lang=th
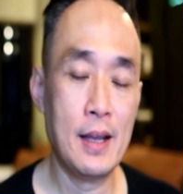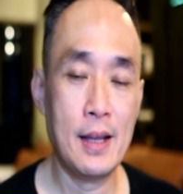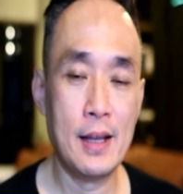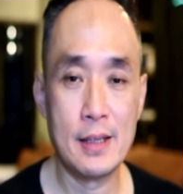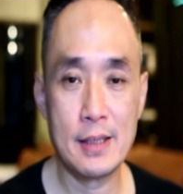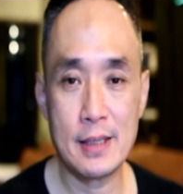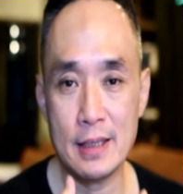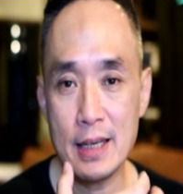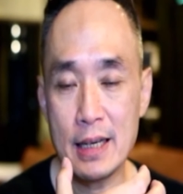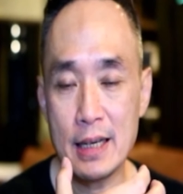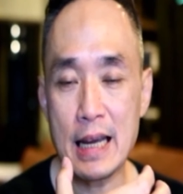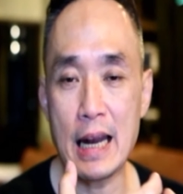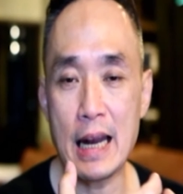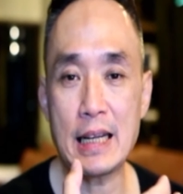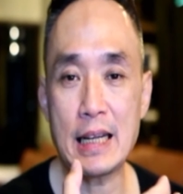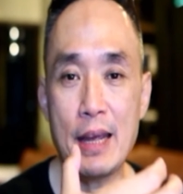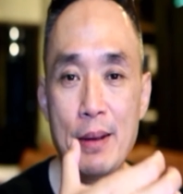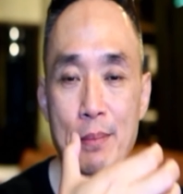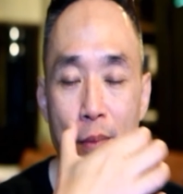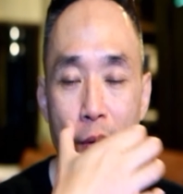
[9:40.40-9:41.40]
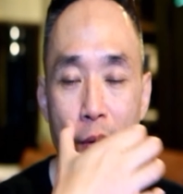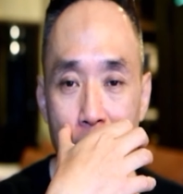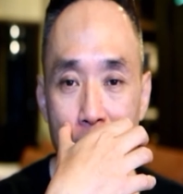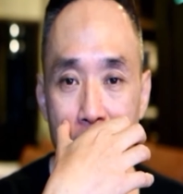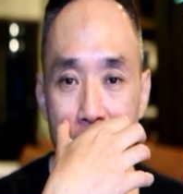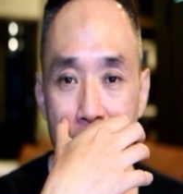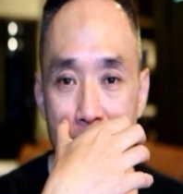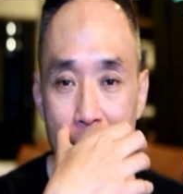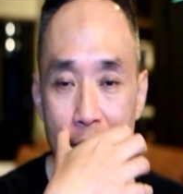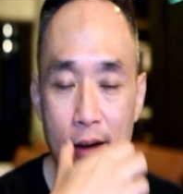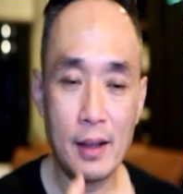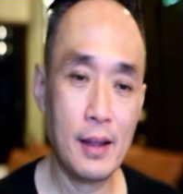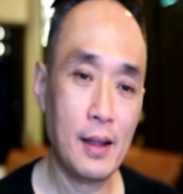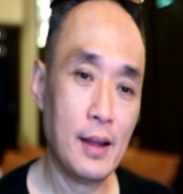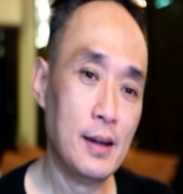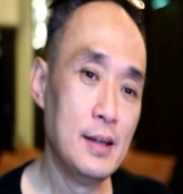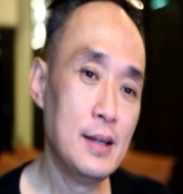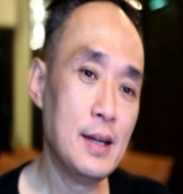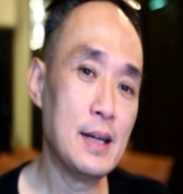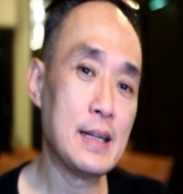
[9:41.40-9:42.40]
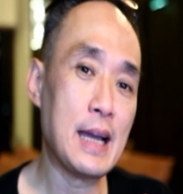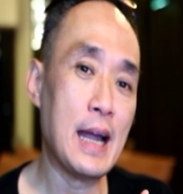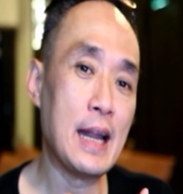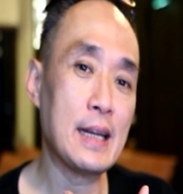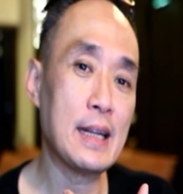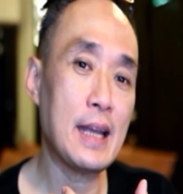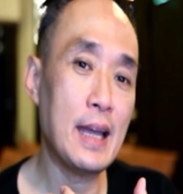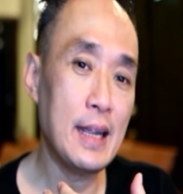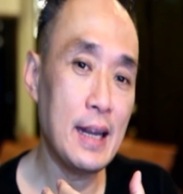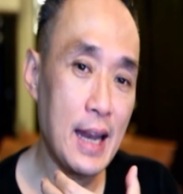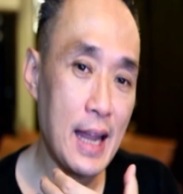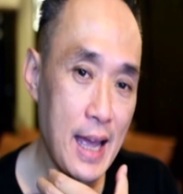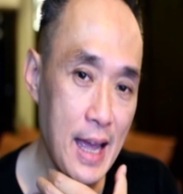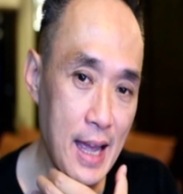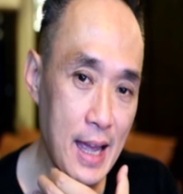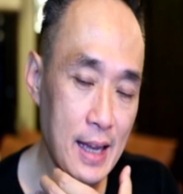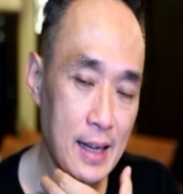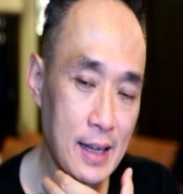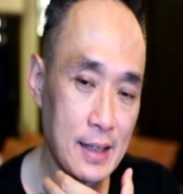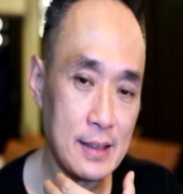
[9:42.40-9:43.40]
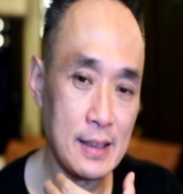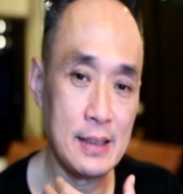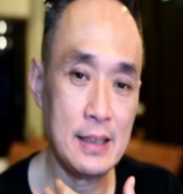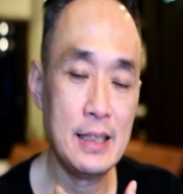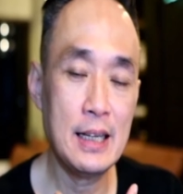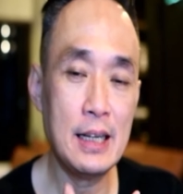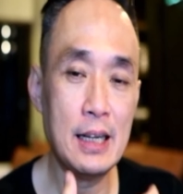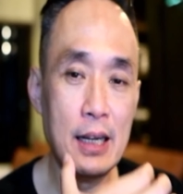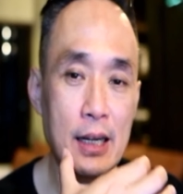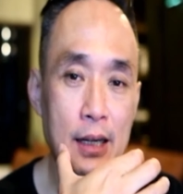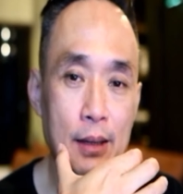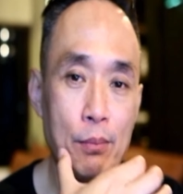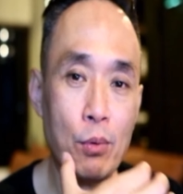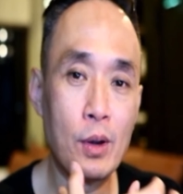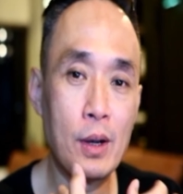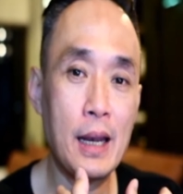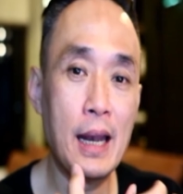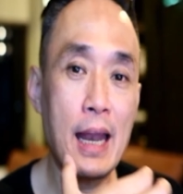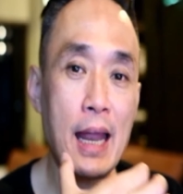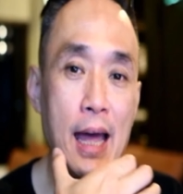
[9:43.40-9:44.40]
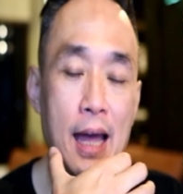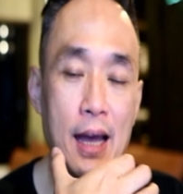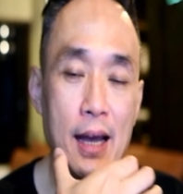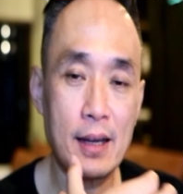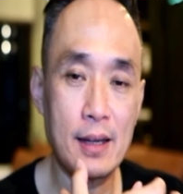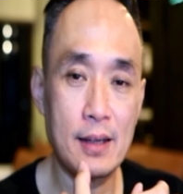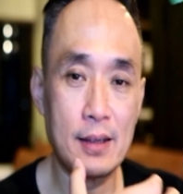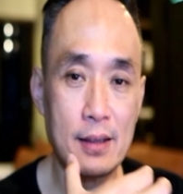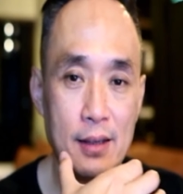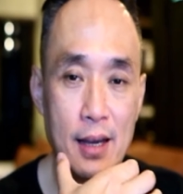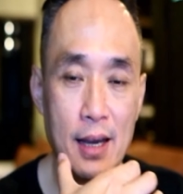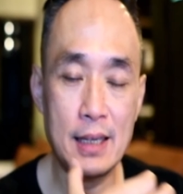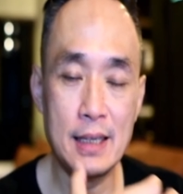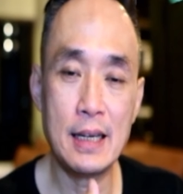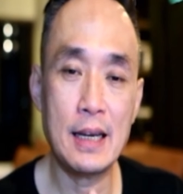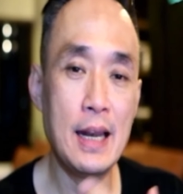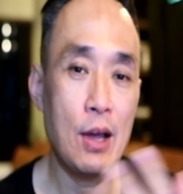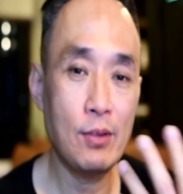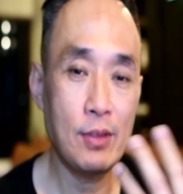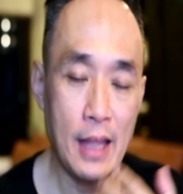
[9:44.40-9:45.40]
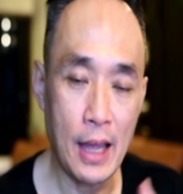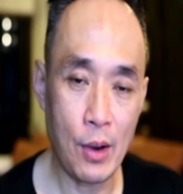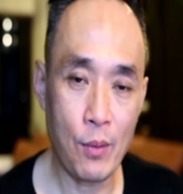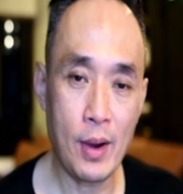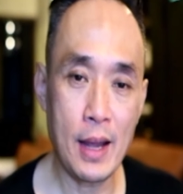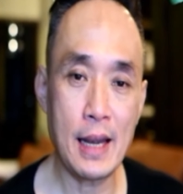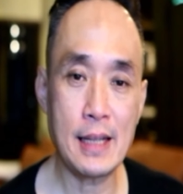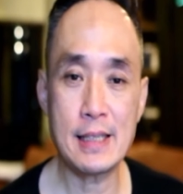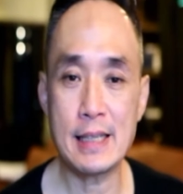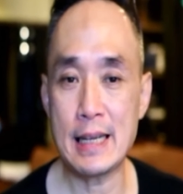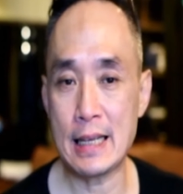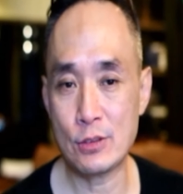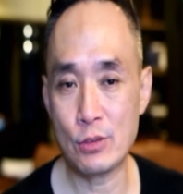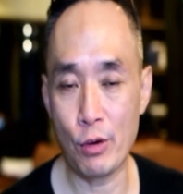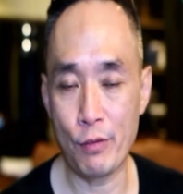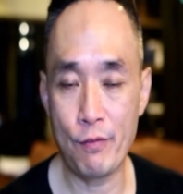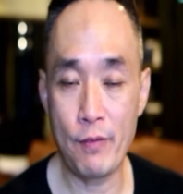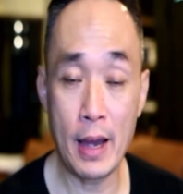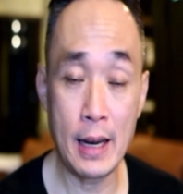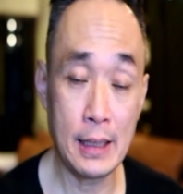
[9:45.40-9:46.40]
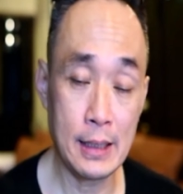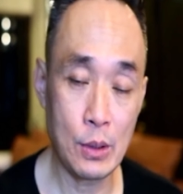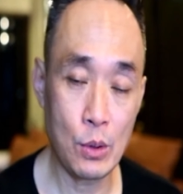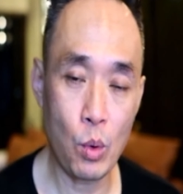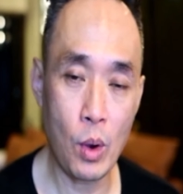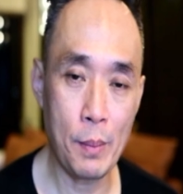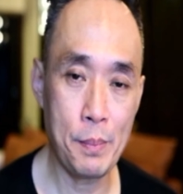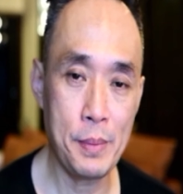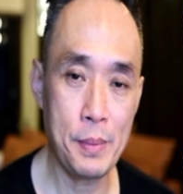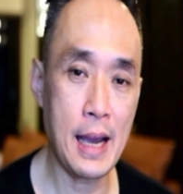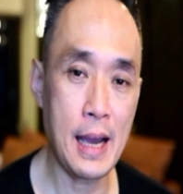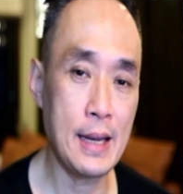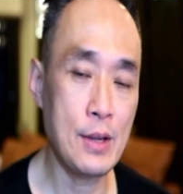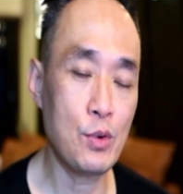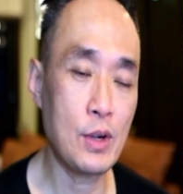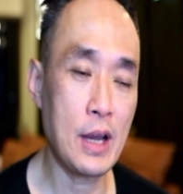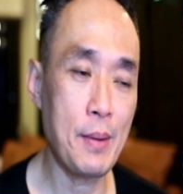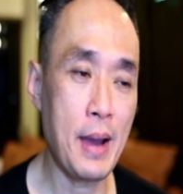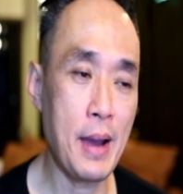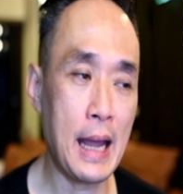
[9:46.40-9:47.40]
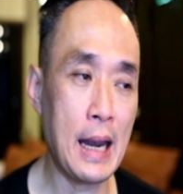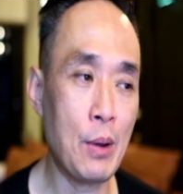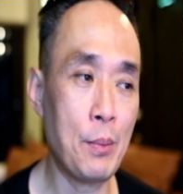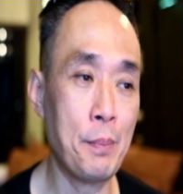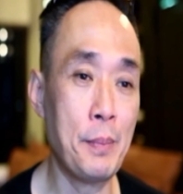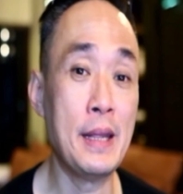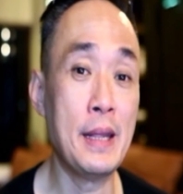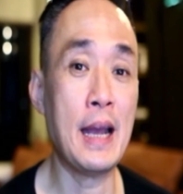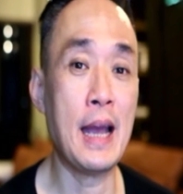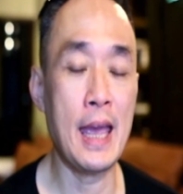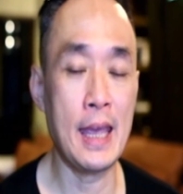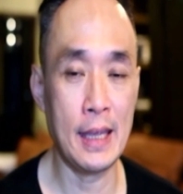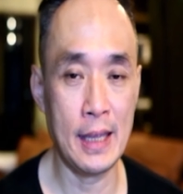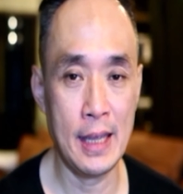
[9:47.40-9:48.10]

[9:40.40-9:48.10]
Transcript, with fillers: จะเลื่อนขานไกบนเลื่อนขานไกล่างหรือเลื่อนบนและล่างอันนี้ก็แล้วแต่ว่าลักษณะสบฟันหรือความพิการที่คนไข้มาหาเราเป็นยังไง